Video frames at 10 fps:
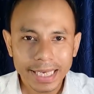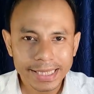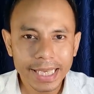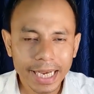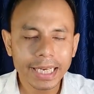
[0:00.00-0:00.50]

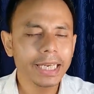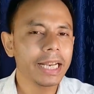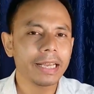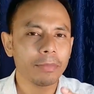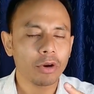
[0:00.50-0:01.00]
এসসি
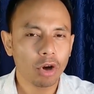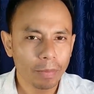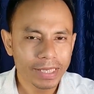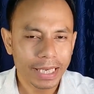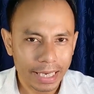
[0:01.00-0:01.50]
ক্যান্ডিডেট এবং
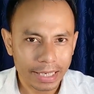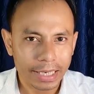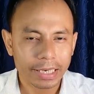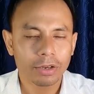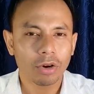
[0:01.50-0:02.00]
ওবিসি
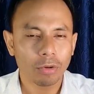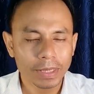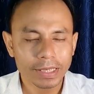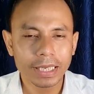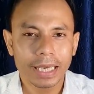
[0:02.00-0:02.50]
ক্যান্ডিডেট
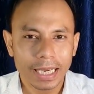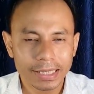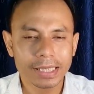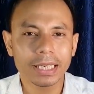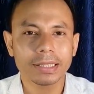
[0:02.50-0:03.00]
ওবিসি
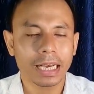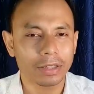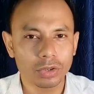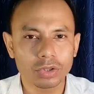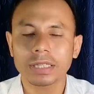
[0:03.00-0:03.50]
এসসি
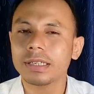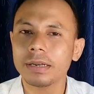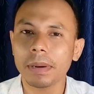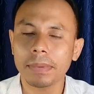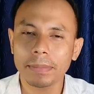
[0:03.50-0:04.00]

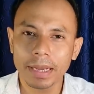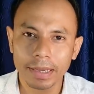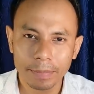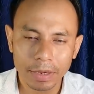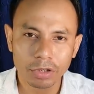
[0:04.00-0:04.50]
ছাত্রছাত্রীর বাবা মা
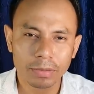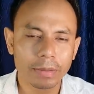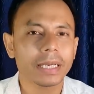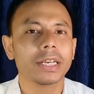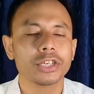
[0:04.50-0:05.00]
অ্যাপ্লাই করতে
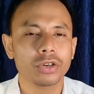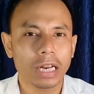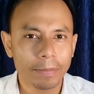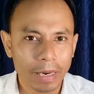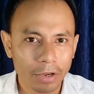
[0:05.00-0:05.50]
পারবে
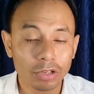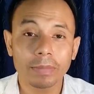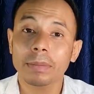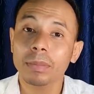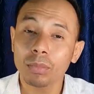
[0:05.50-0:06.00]
কৃষকরা অ্যাপ্লাই করতে
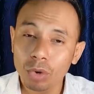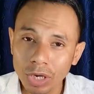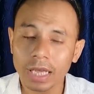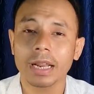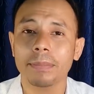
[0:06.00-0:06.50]
পারবে
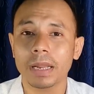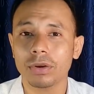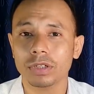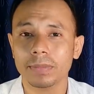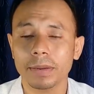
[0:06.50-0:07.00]
মহিলারা অ্যাপ্লাই
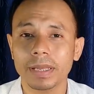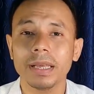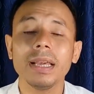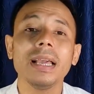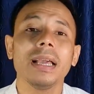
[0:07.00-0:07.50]
করতে পারবে
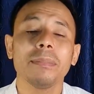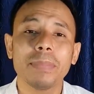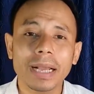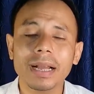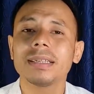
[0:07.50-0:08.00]

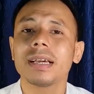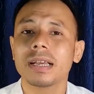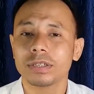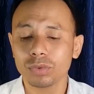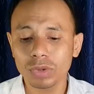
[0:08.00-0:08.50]
বেকার যারা
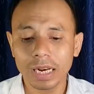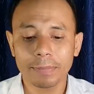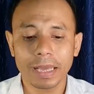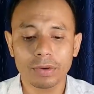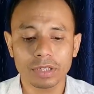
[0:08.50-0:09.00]
আছেন ওনারা
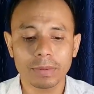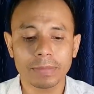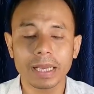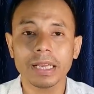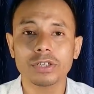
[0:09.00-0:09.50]
অ্যাপ্লাই করতে
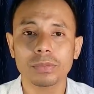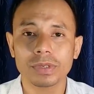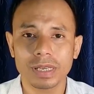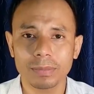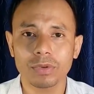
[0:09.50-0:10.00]
পারবে এই সব
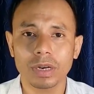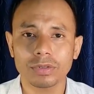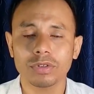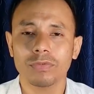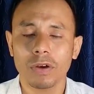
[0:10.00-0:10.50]
স্কিমগুলোর
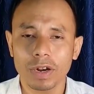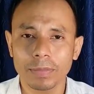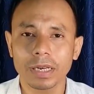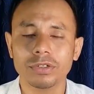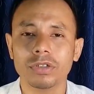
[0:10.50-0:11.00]
জন্য ফ্লাওয়ার
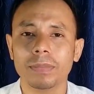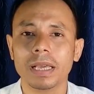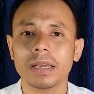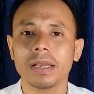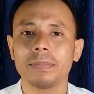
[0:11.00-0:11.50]
মিলের জন্য
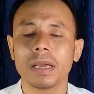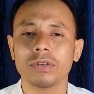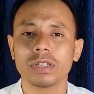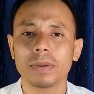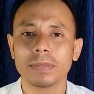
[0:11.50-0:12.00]
অ্যাপ্লাই অ্যাপ্লাই
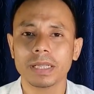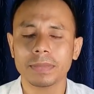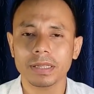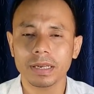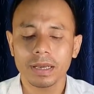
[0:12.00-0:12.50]
করতে পারবেন
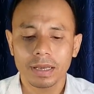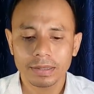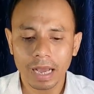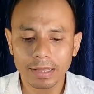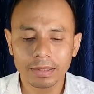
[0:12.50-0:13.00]
আপনাদের
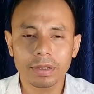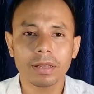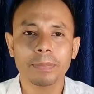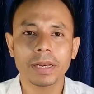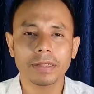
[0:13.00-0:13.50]
ধান
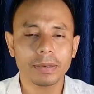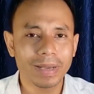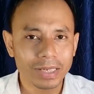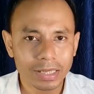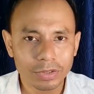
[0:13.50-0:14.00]
পিরানির
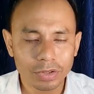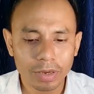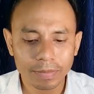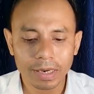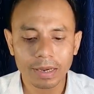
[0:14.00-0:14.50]
মেশিনের জন্য
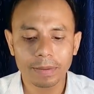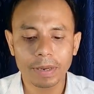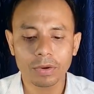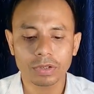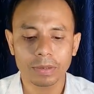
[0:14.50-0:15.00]
আপনারা
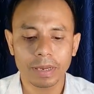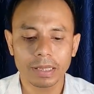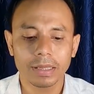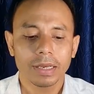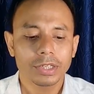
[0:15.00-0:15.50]
অ্যাপ্লাই করতে
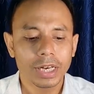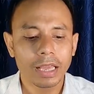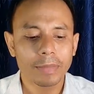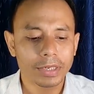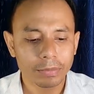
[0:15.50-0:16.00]
পারেন
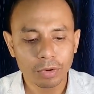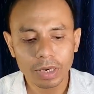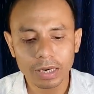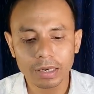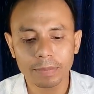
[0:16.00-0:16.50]
সেলাই মেশিন
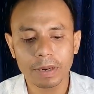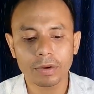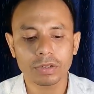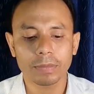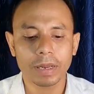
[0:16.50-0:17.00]
মহিলারা অ্যাপ্লাই
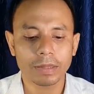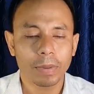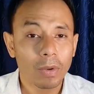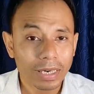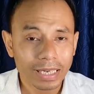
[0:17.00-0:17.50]
করতে পারেন
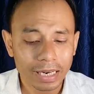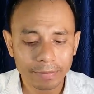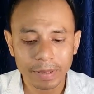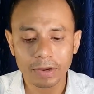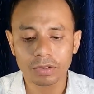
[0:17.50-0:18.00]
পাওয়ার টিলার
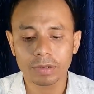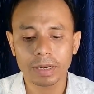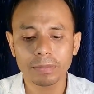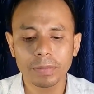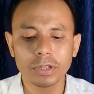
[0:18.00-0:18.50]
অ্যাপ্লাই করতে
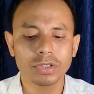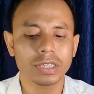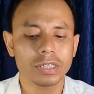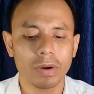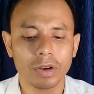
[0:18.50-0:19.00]
পারেন বিভিন্ন
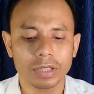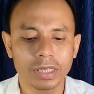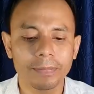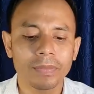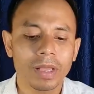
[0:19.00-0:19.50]
জিনিস দেওয়া
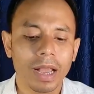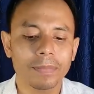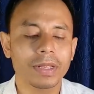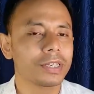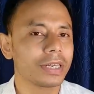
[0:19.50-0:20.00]
হয়েছে
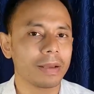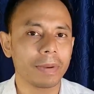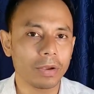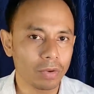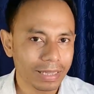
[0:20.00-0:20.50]
আপনারা সেটা
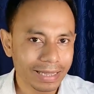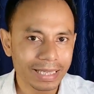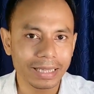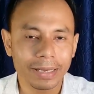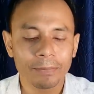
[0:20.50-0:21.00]
অ্যাপ্লাই করে
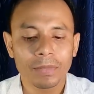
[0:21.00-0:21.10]
নিন